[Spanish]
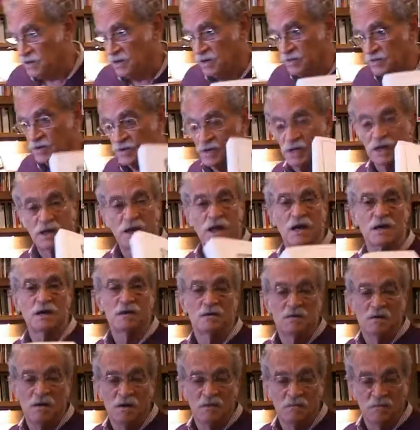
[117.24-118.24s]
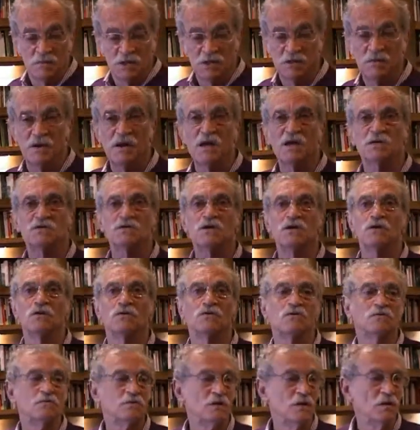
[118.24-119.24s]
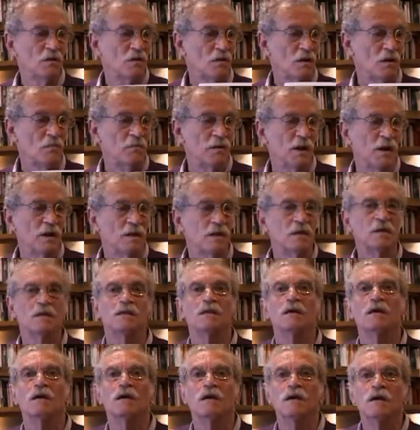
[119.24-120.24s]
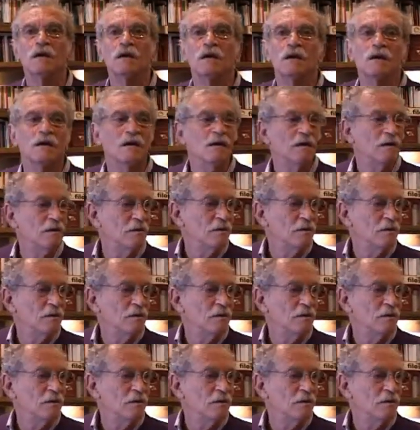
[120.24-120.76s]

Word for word: libros quería, me llevaría cinco, cinco ejemplares de este. Si